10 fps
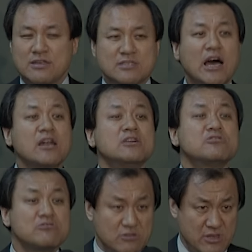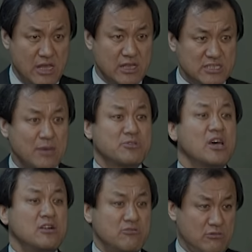쌀을 주는데
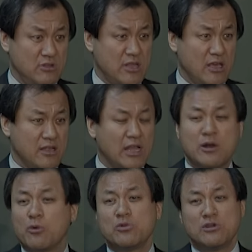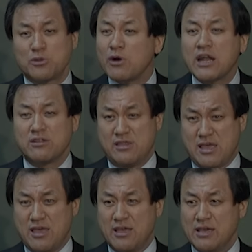찹쌀을 주는데 난 오늘 또 알았네.